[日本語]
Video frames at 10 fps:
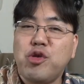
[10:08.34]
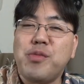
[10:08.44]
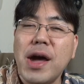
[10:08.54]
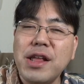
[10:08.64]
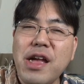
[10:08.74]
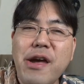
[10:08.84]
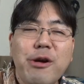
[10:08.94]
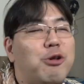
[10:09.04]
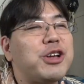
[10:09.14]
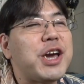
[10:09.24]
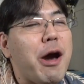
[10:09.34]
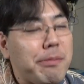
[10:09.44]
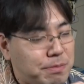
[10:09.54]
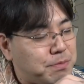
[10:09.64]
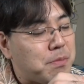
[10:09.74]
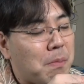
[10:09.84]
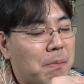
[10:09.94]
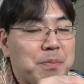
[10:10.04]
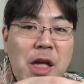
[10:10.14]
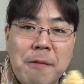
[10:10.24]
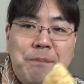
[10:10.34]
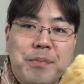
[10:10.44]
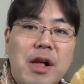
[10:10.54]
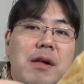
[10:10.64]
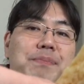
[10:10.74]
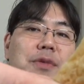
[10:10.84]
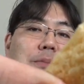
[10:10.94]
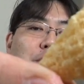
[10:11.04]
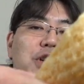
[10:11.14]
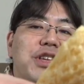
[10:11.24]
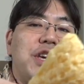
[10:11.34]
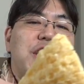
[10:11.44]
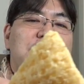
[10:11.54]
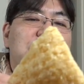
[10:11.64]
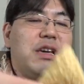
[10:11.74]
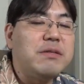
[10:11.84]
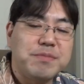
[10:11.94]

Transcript: うん、うまいね小池屋、うん、ポリンキー